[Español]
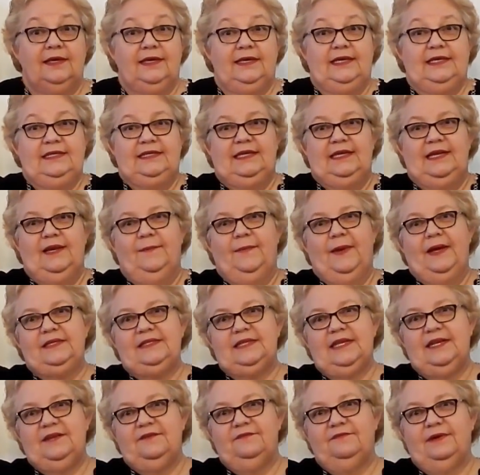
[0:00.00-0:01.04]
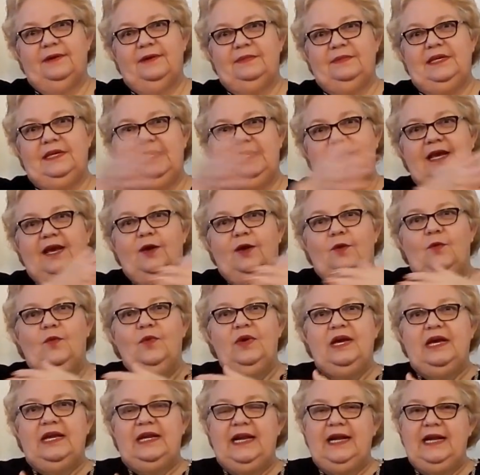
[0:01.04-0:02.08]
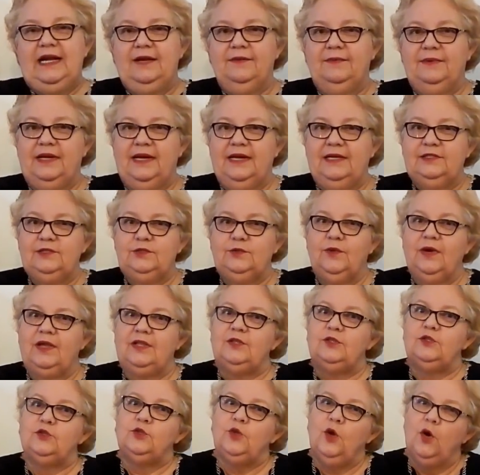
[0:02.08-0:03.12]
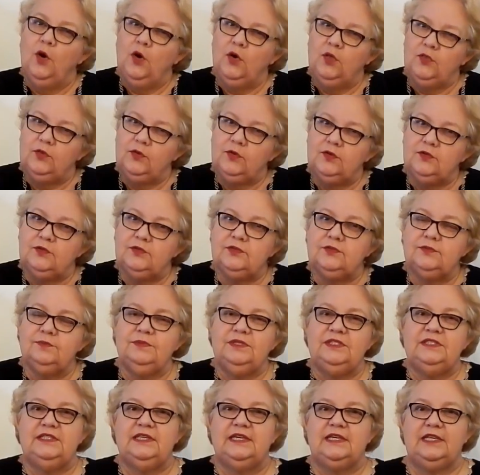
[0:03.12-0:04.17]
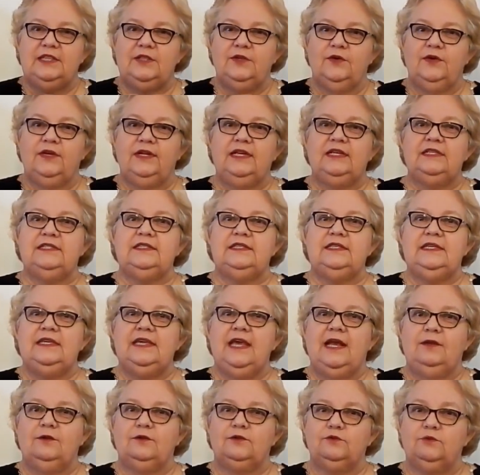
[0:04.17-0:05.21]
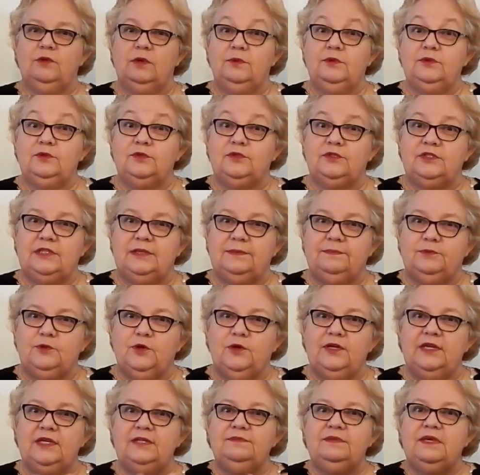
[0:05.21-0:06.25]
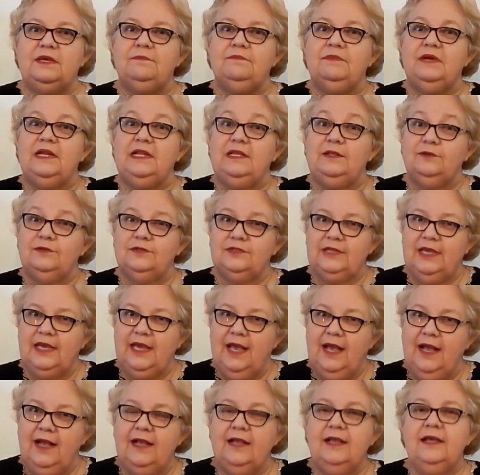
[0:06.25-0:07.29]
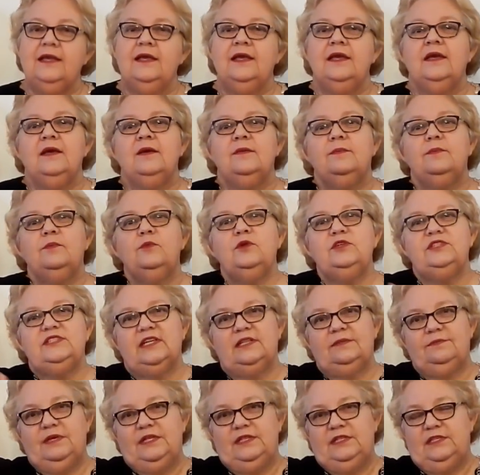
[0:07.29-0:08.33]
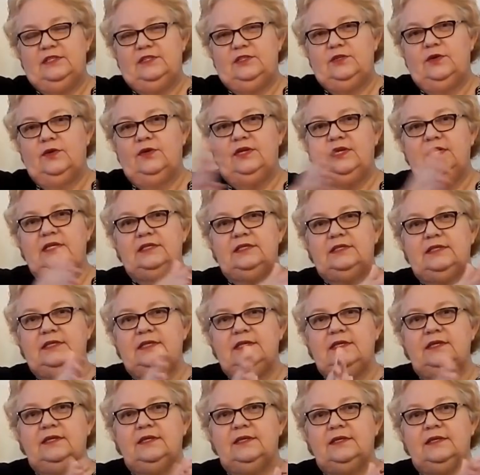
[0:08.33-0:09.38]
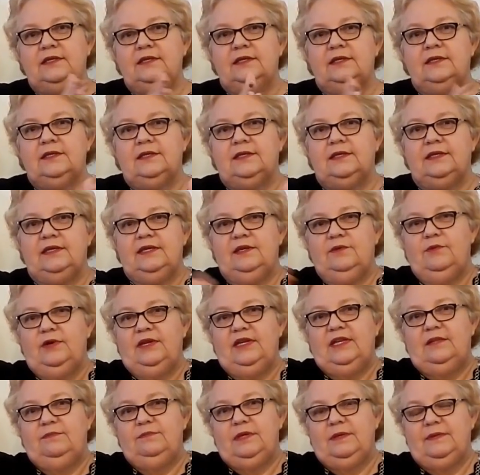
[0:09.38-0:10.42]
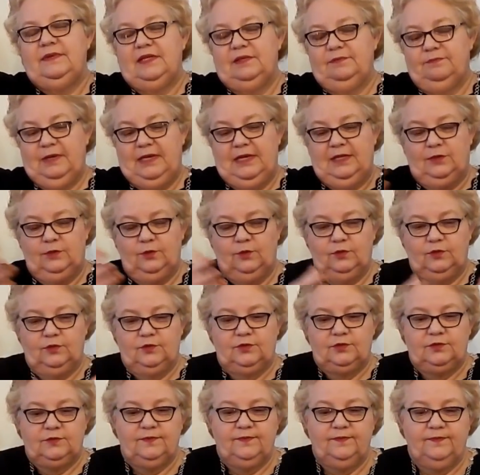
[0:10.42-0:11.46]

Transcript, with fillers: Que se la pasen en familia. Un gran abrazo a todos mis seguidores y a los nuevos suscriptores. Bienvenidos sean. Muchas bendiciones y buenas vibras para todos.